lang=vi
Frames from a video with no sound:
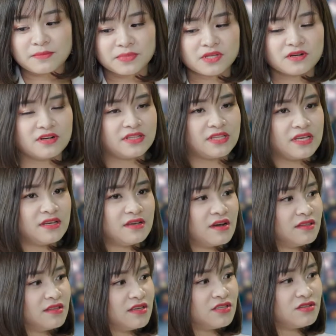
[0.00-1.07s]
năm tới thì
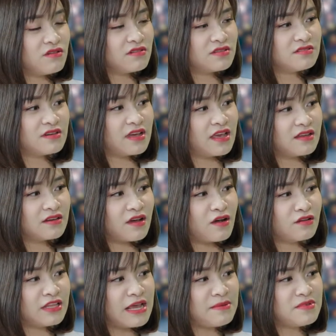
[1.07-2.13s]
thị trường dự kiến
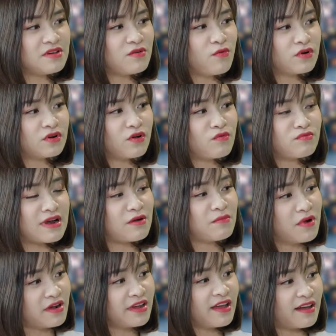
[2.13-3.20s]
có thêm những nguồn cung nào
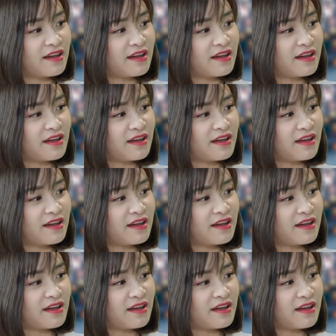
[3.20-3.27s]
mới ạ?